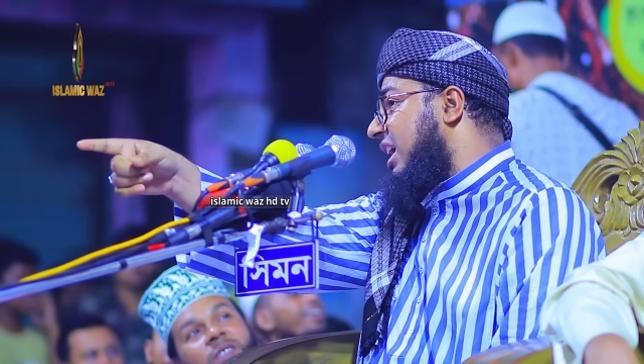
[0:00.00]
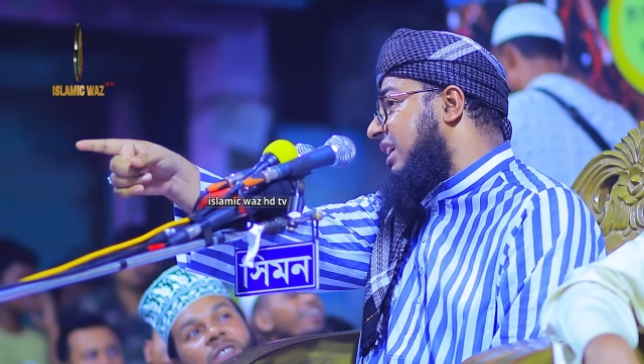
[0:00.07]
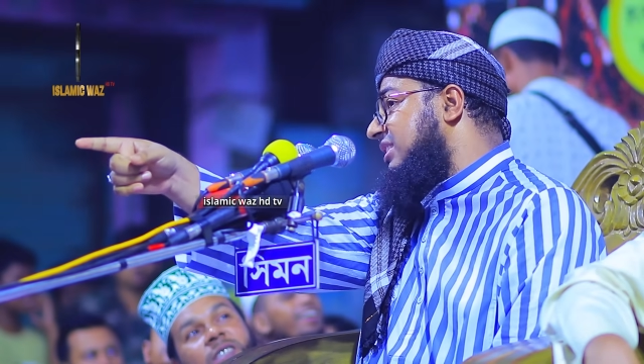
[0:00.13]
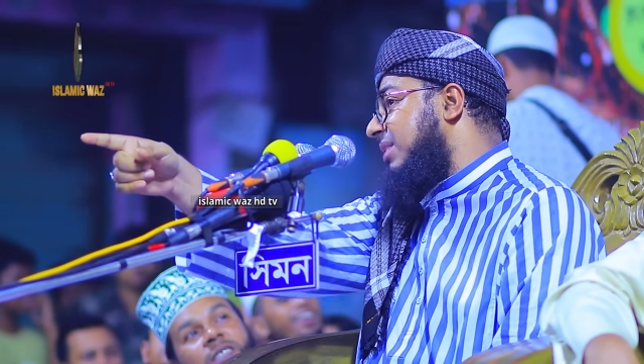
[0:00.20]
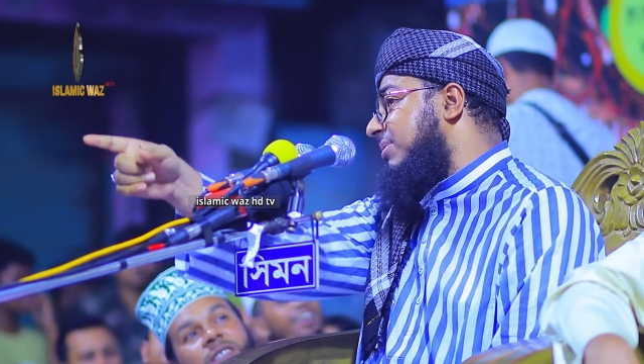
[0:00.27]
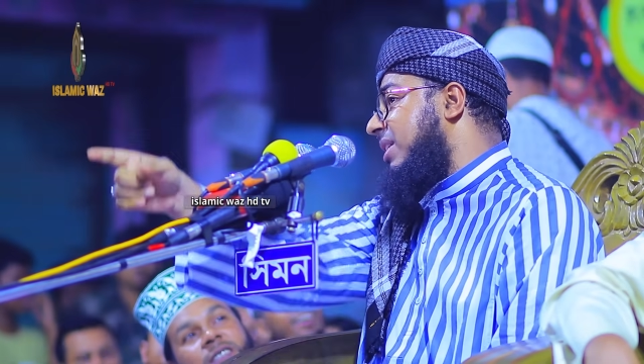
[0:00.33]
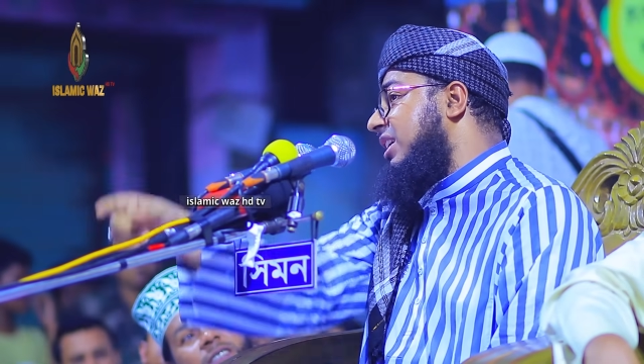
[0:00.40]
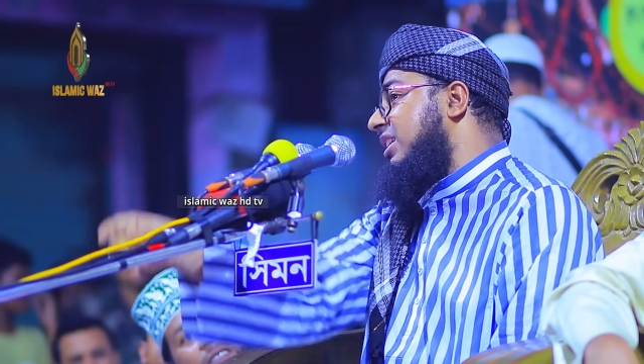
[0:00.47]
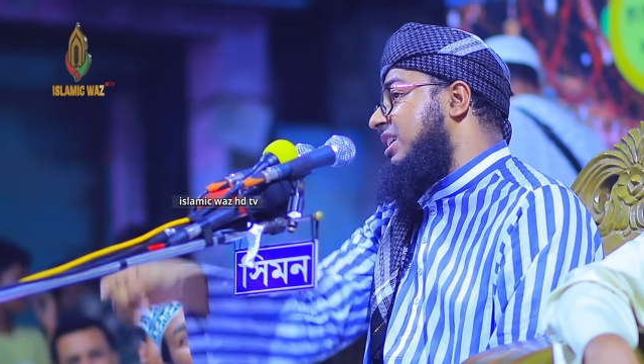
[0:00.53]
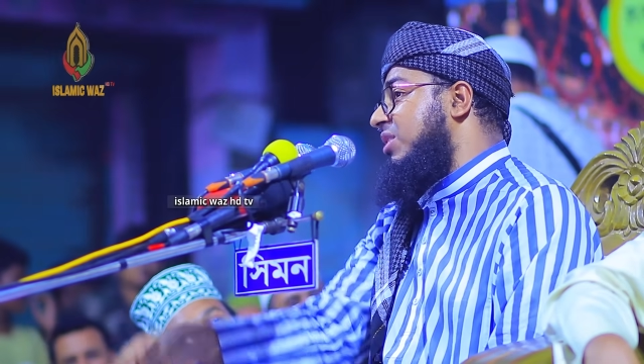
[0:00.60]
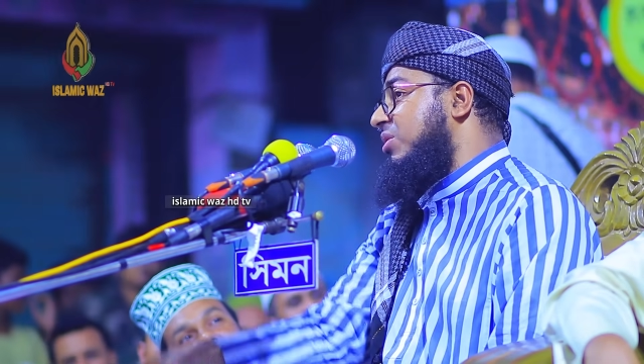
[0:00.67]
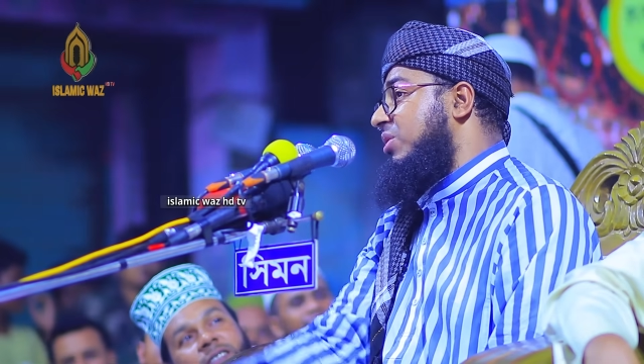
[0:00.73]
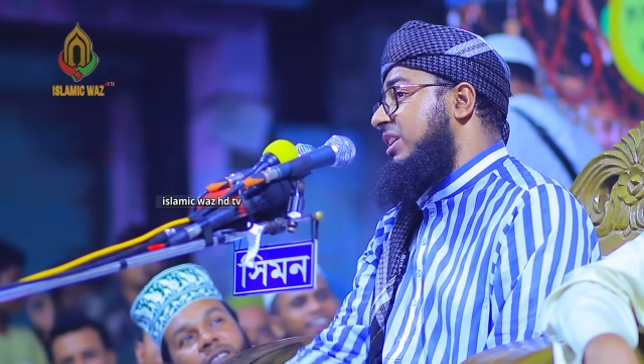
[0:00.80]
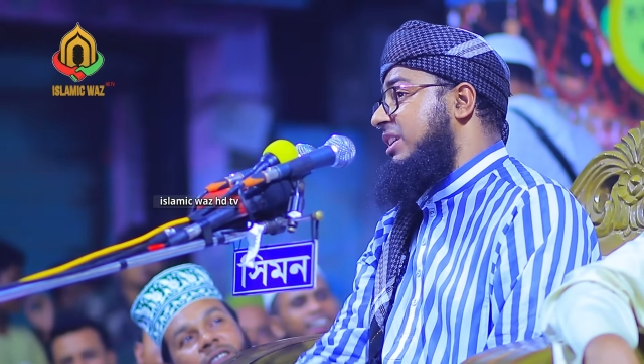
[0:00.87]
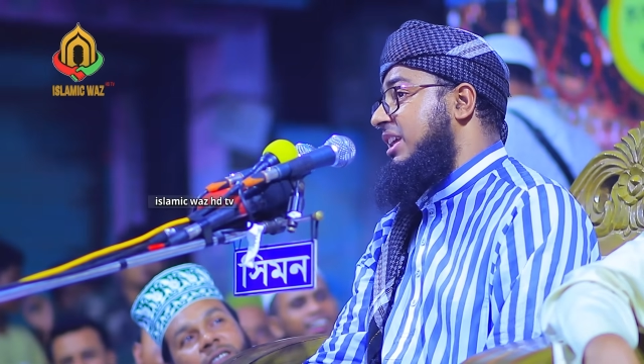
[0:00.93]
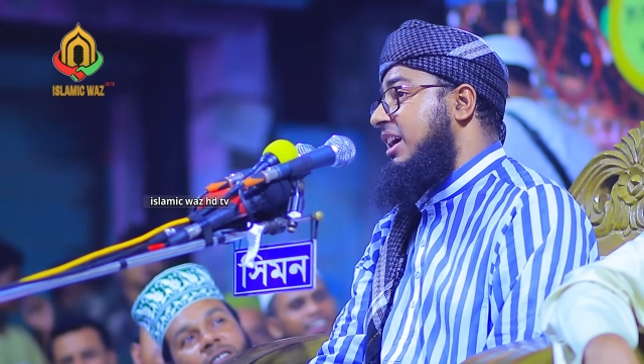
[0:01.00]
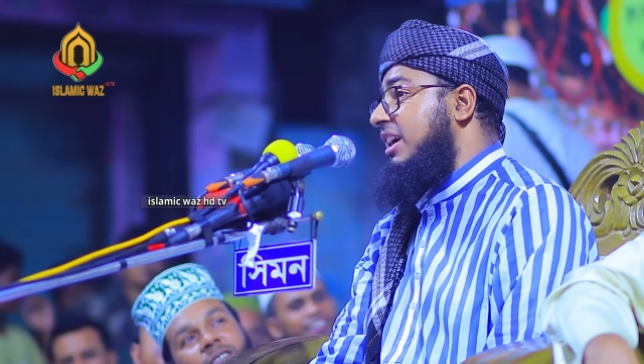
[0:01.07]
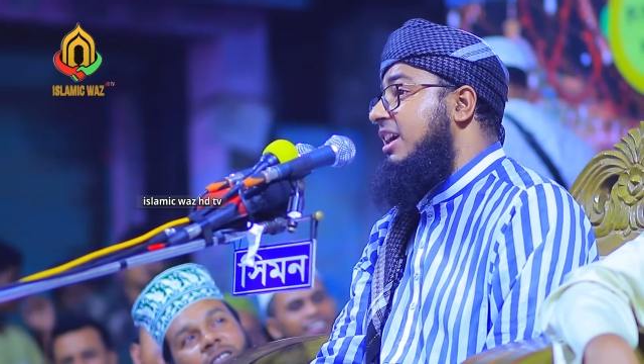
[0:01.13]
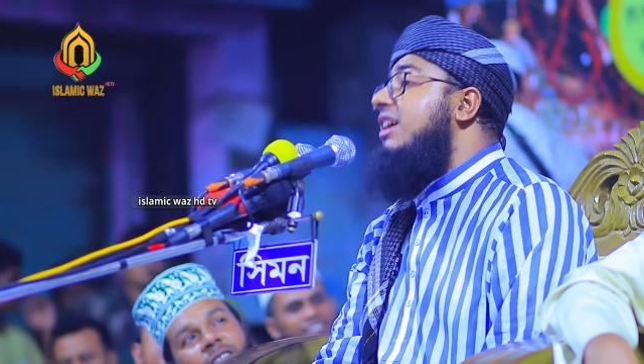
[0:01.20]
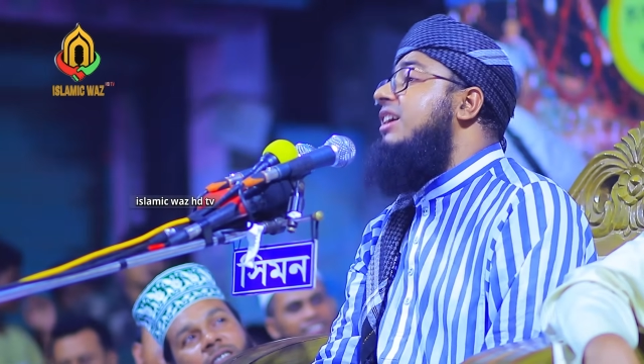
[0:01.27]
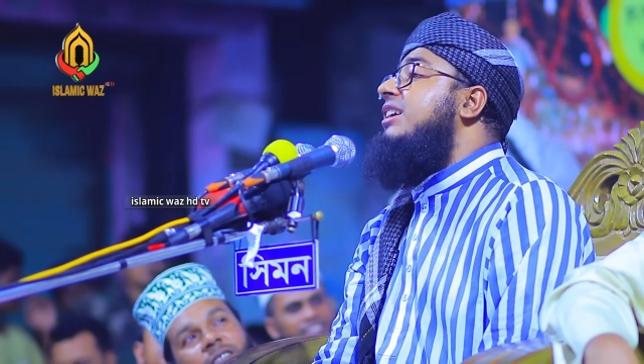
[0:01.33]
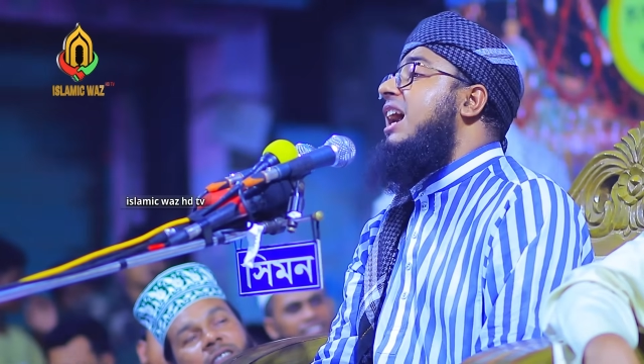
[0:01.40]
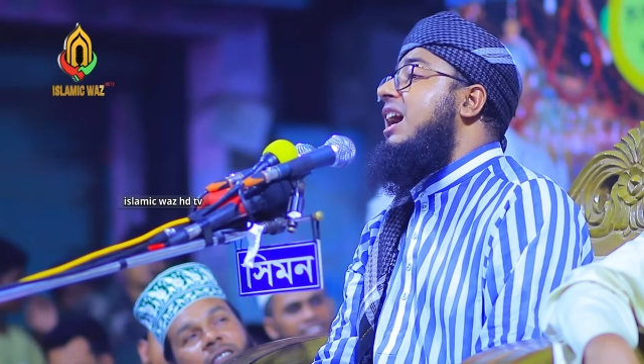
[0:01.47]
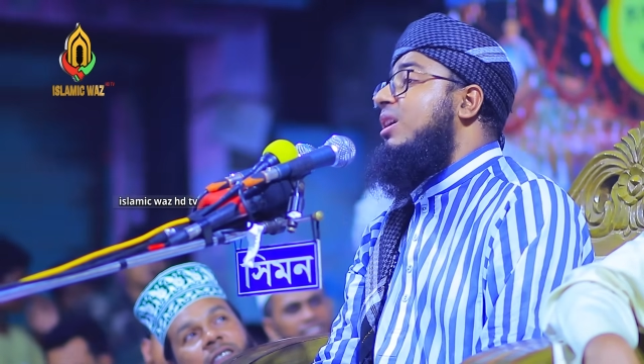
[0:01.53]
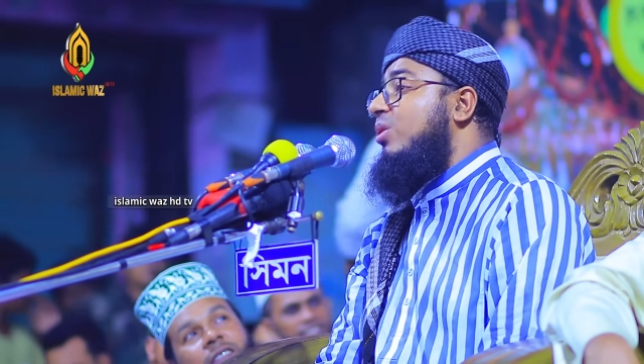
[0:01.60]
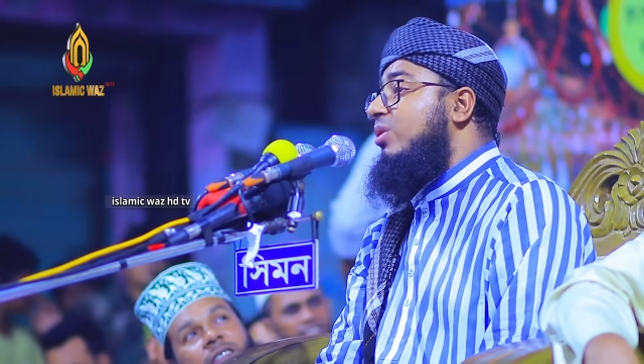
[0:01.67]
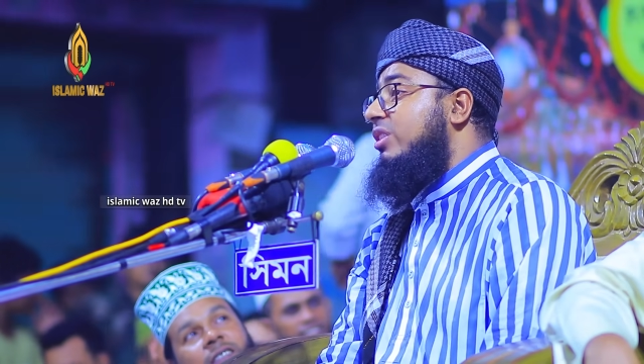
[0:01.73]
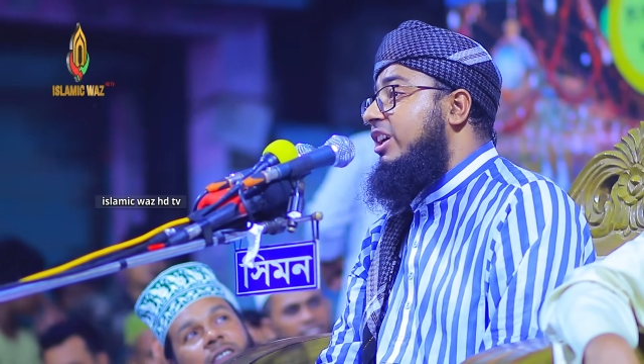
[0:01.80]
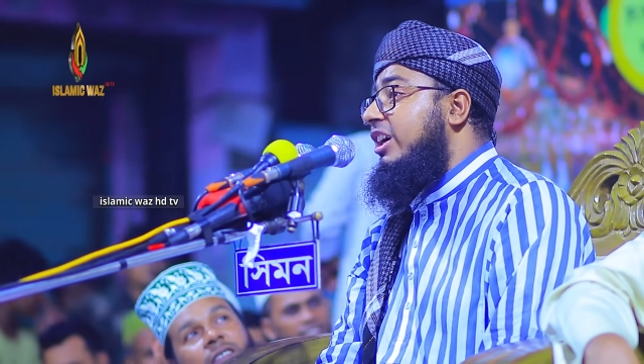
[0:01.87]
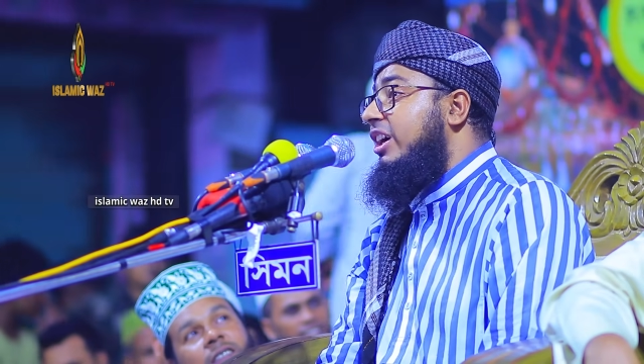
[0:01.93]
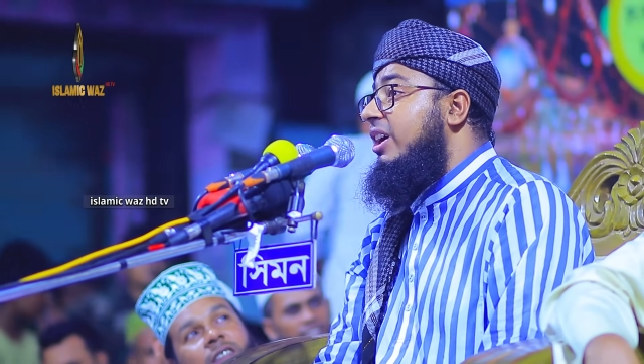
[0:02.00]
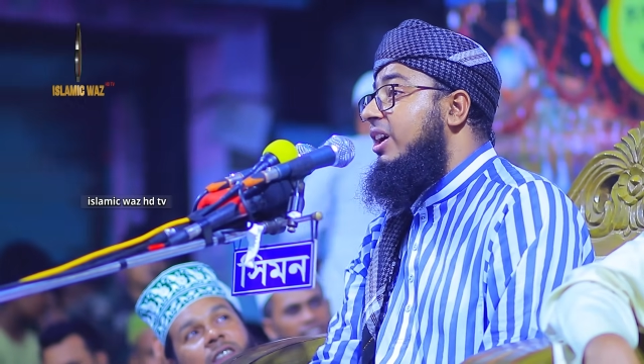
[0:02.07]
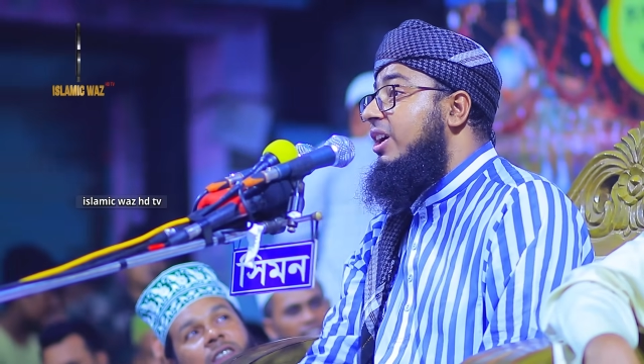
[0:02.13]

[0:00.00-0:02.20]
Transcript: রাজা হালকা করে দেয় কারণ কি